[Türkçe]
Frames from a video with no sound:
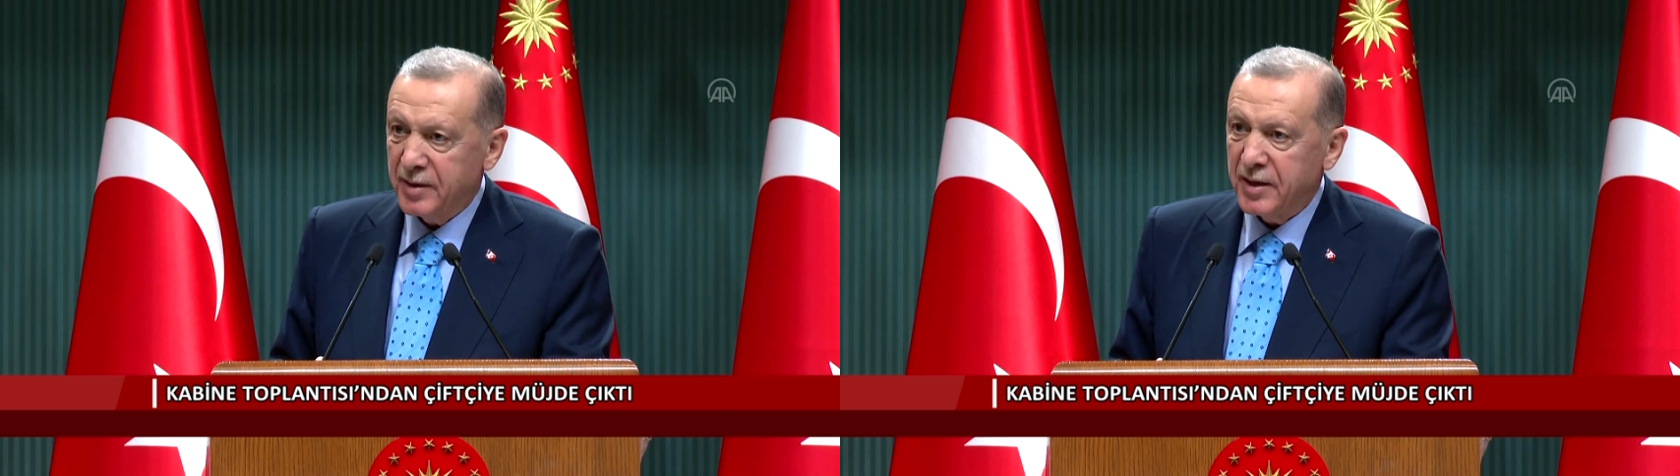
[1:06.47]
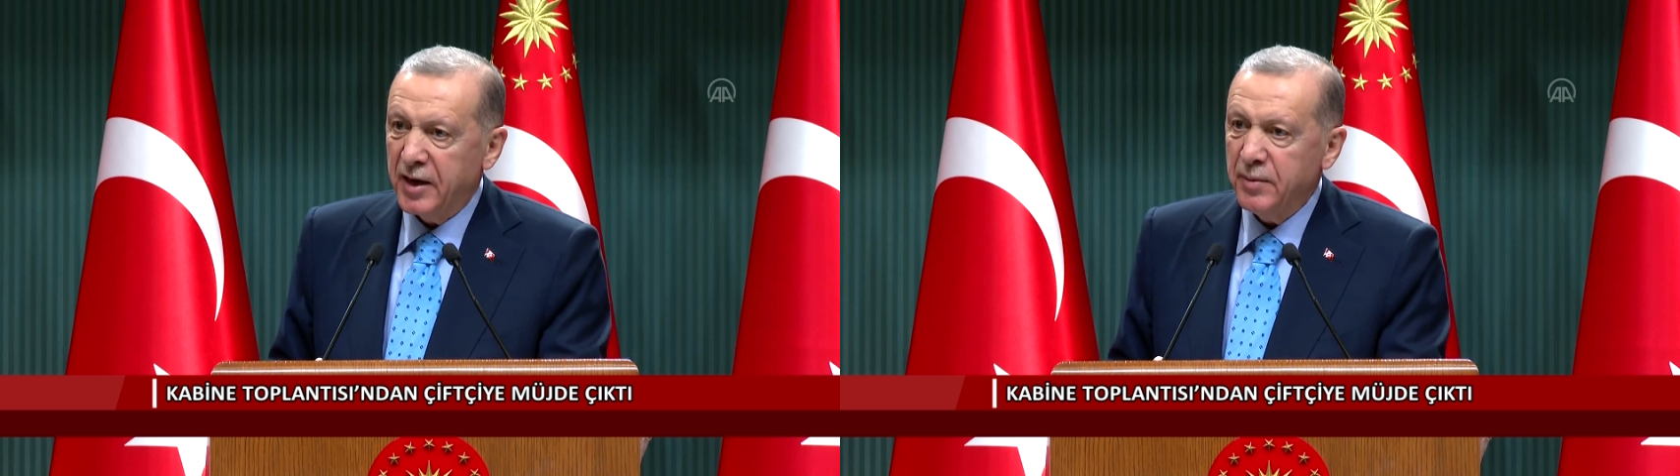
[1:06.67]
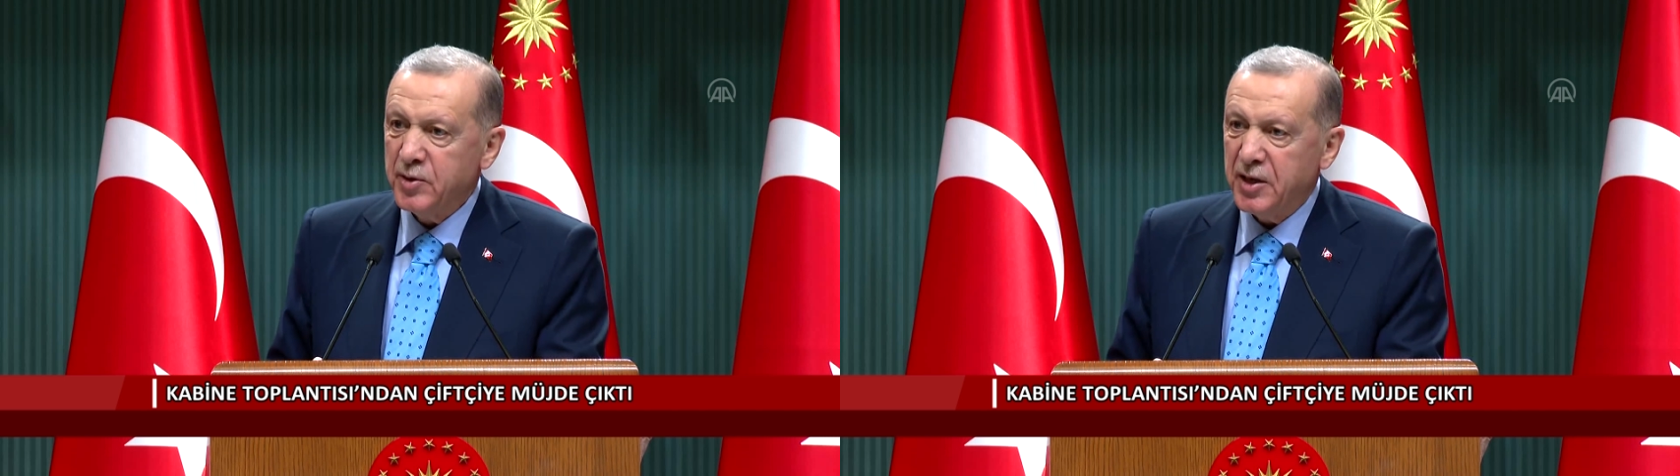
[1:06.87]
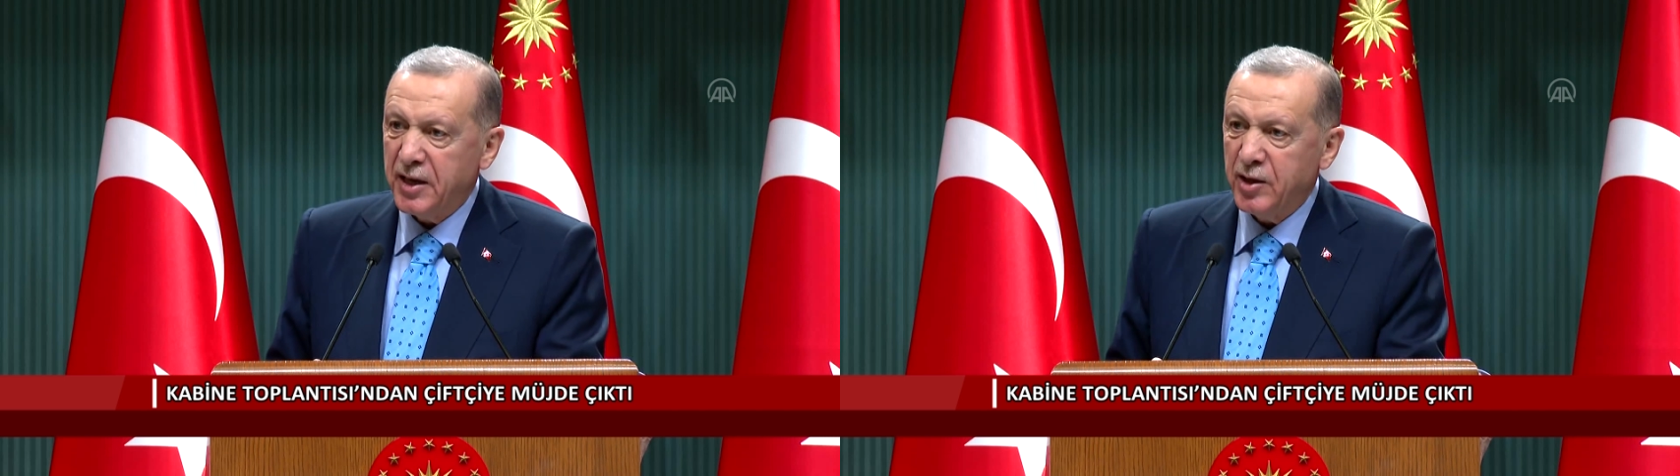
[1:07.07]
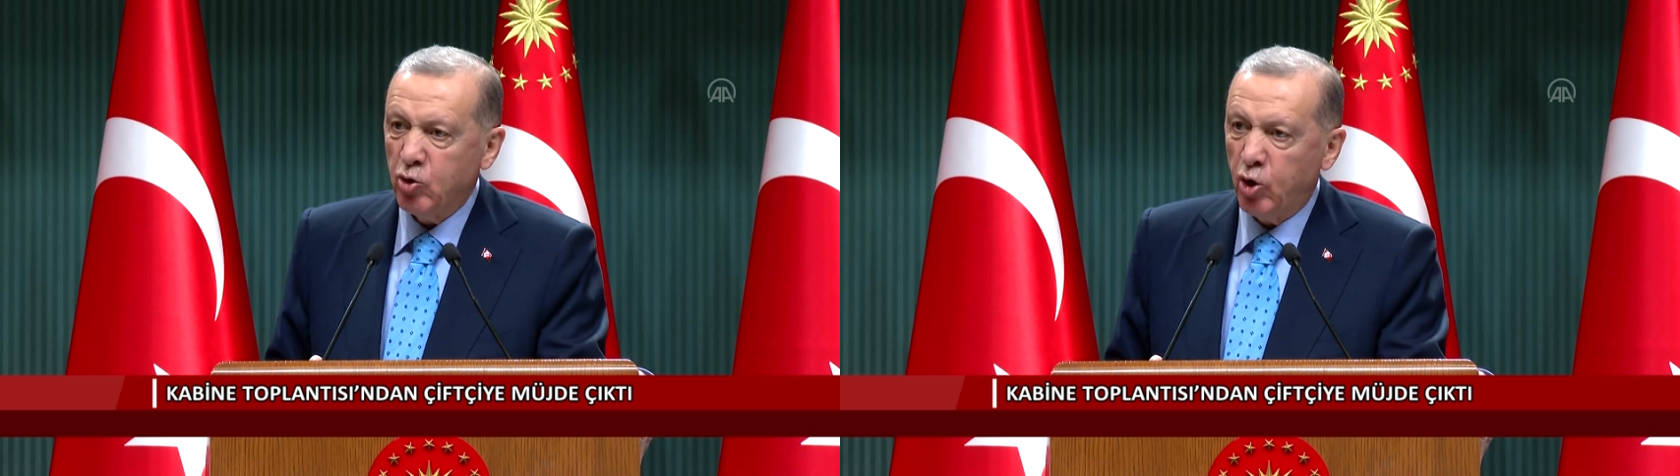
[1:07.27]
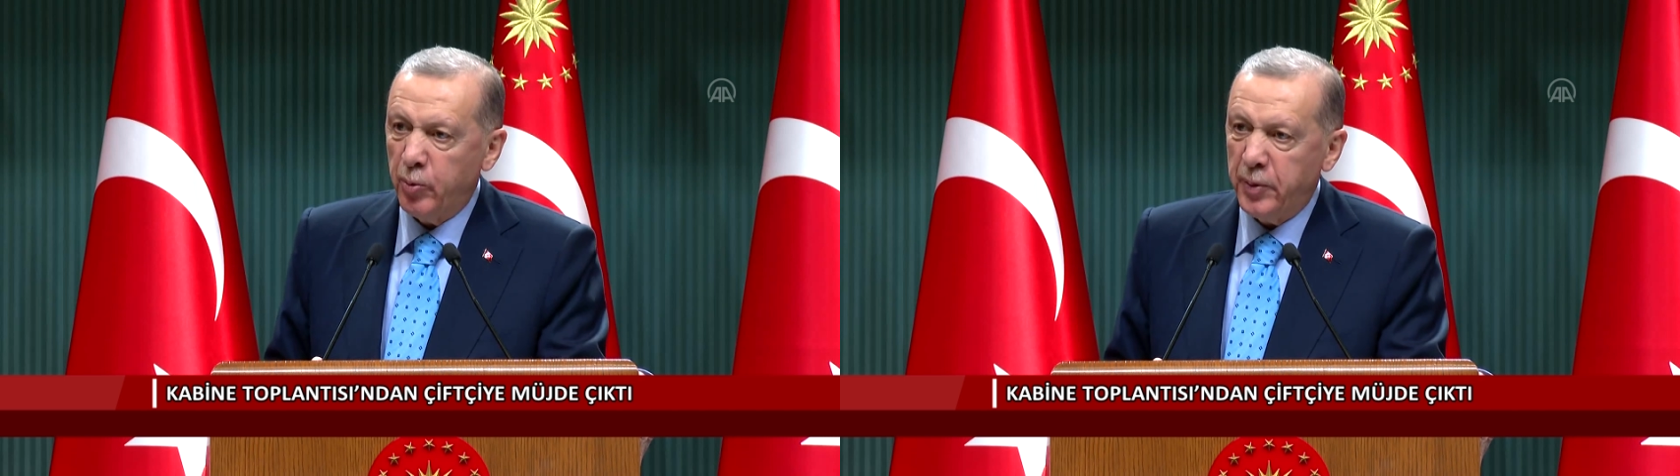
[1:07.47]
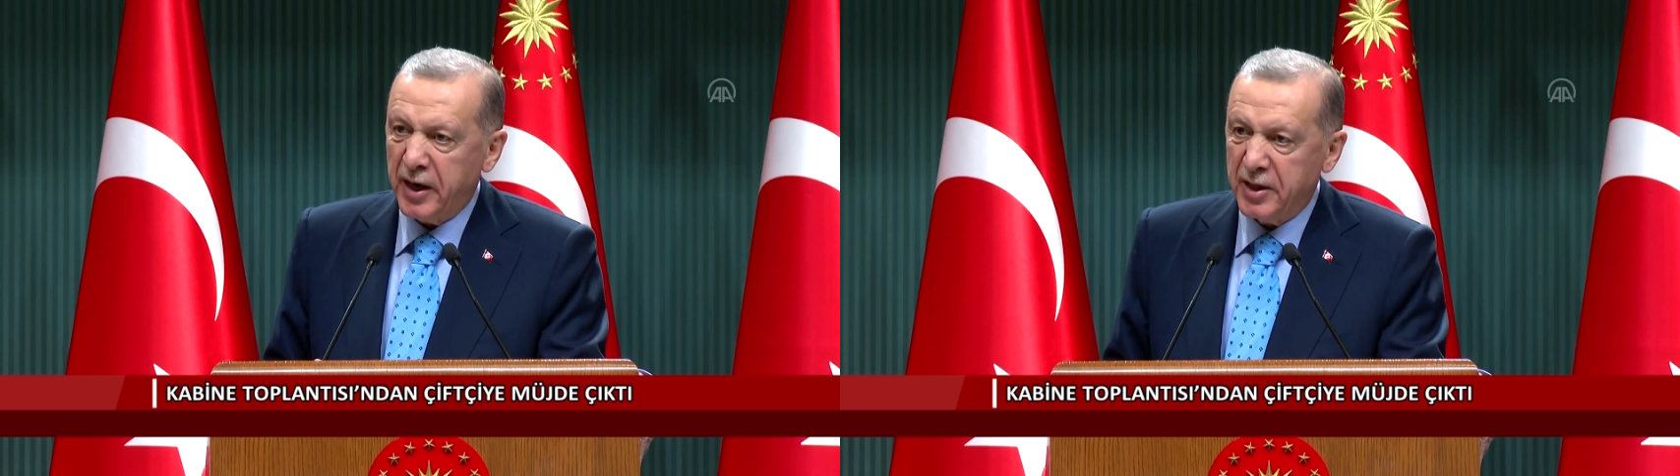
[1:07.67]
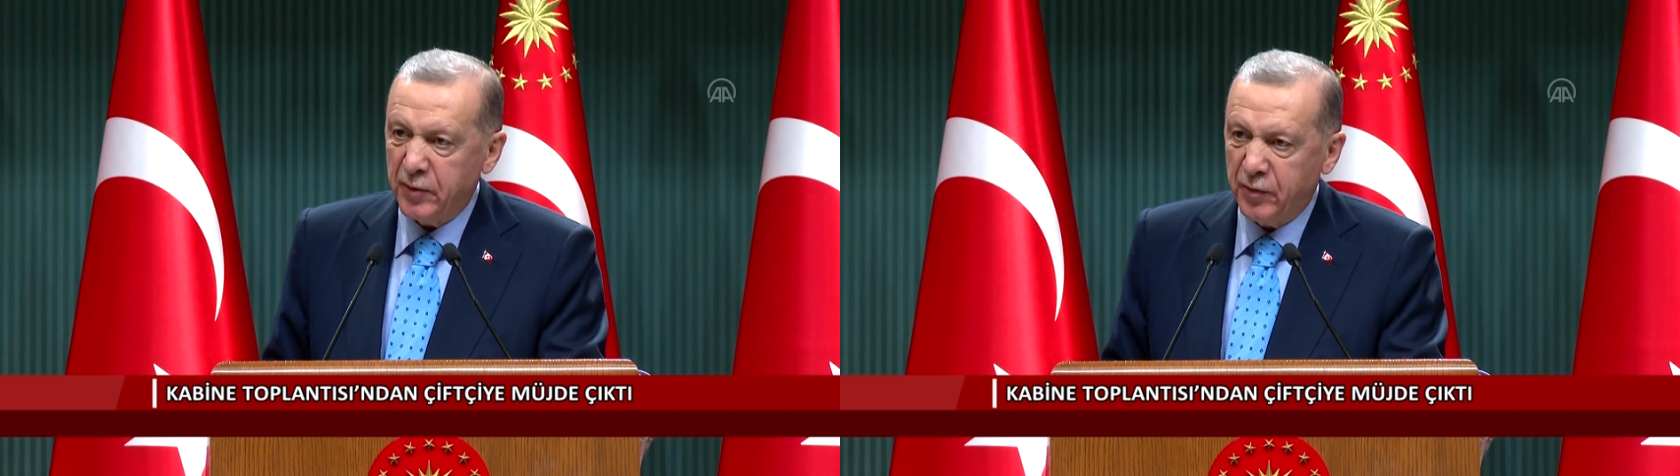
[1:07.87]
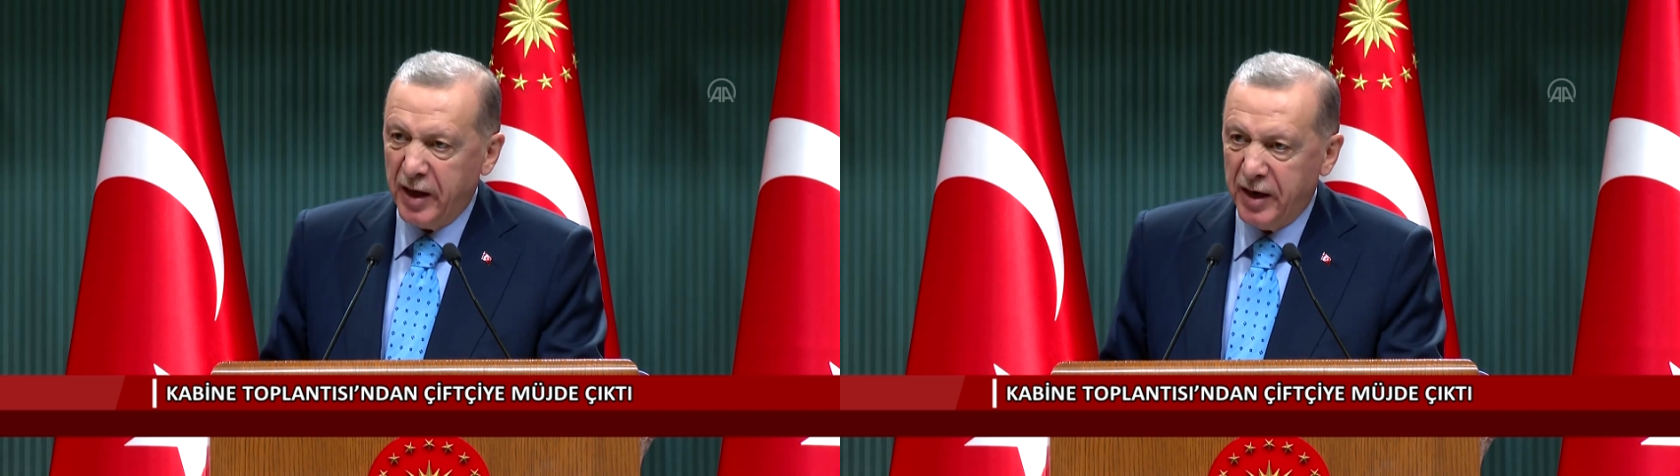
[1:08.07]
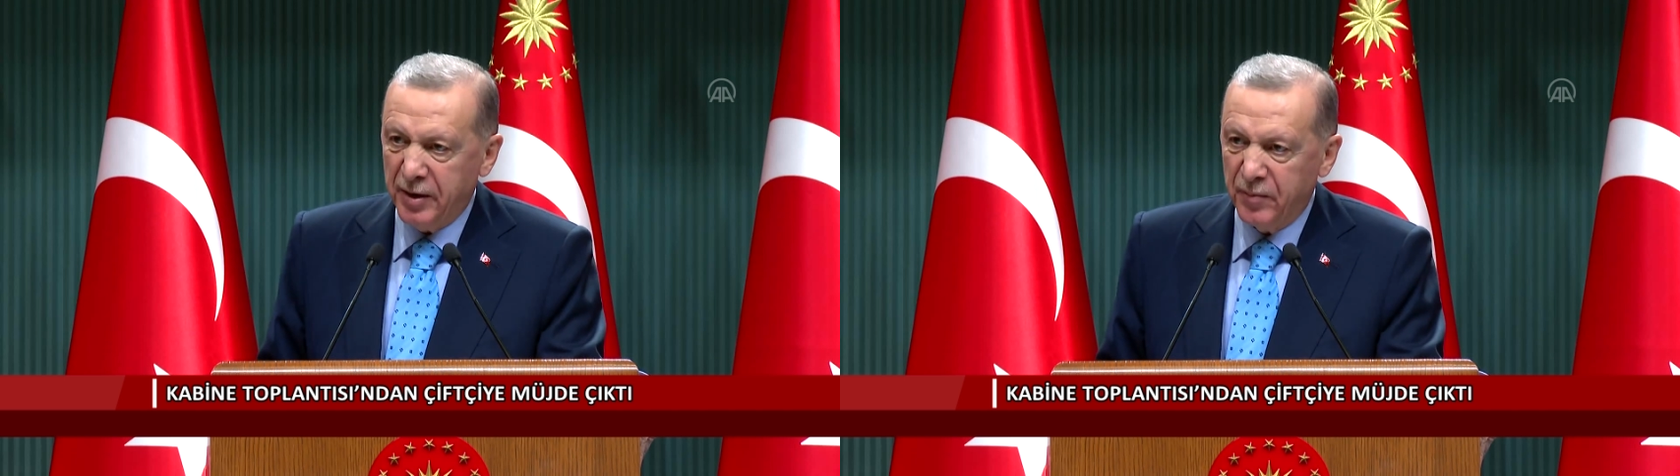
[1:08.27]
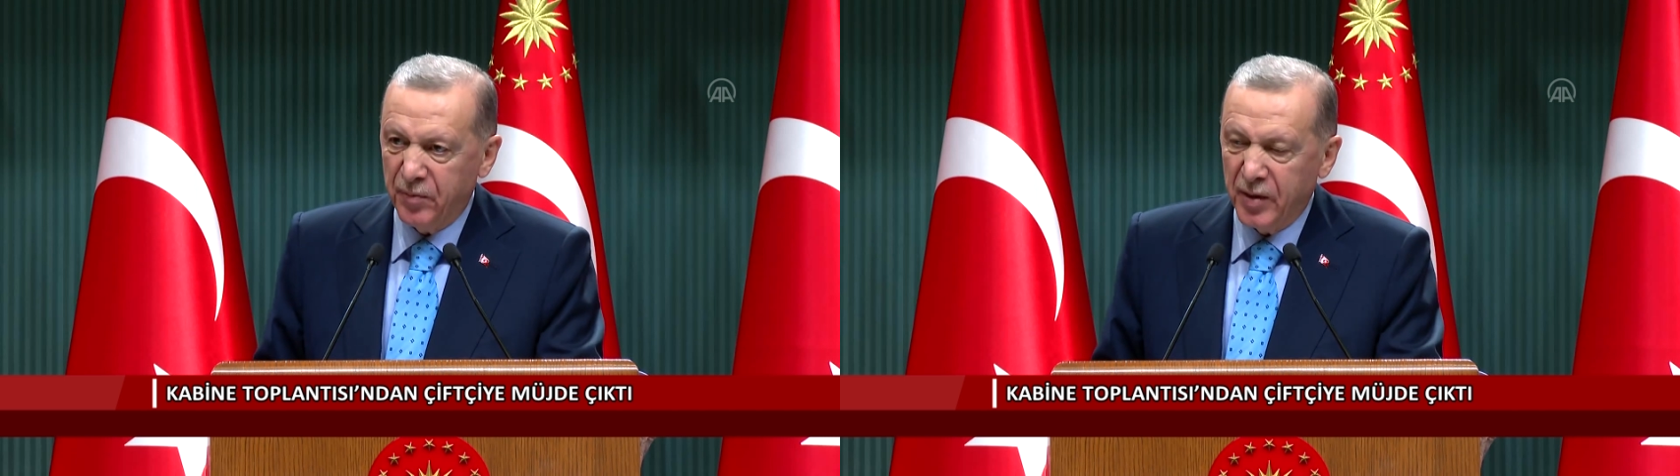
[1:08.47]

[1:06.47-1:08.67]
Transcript: Tarım kredi kooperatifleri